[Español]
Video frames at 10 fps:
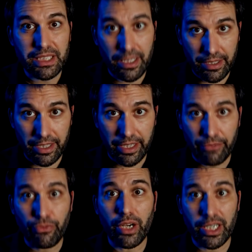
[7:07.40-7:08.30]
Basta decir
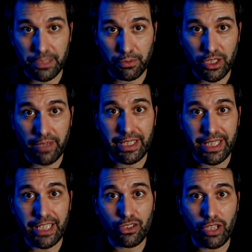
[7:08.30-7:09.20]
que fue el
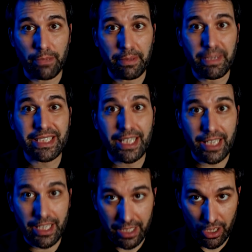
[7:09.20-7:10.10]
responsable directo del primer
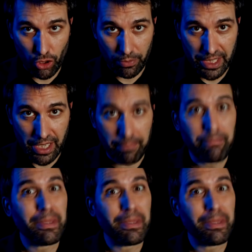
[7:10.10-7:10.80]
satélite en órbita,